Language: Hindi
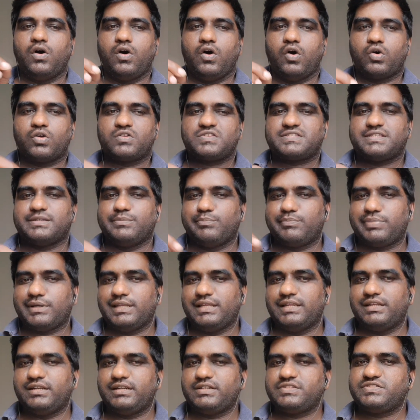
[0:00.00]
और सिंपल
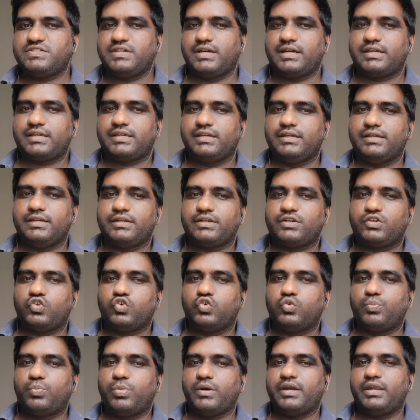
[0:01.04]
एनर्जी आके
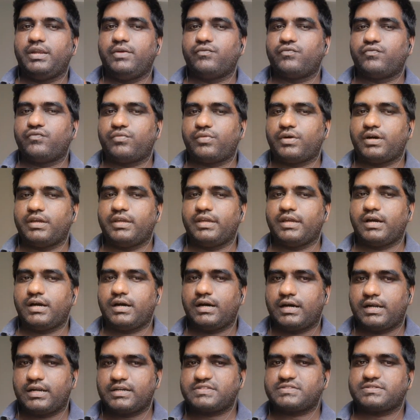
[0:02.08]
टू पॉइंट फाइव
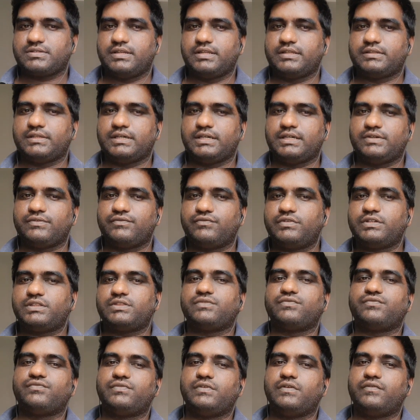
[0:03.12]
आवर्स लेता है
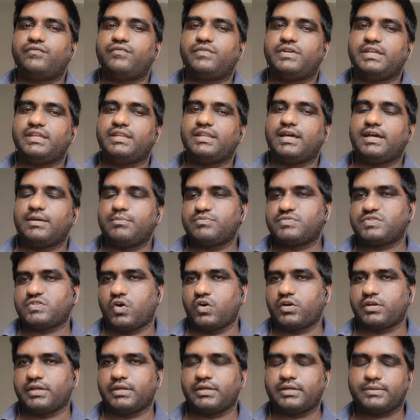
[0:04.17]
विथ फिफ्टीन एम
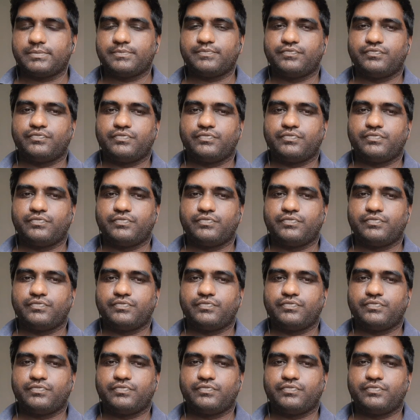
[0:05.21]
सॉकेट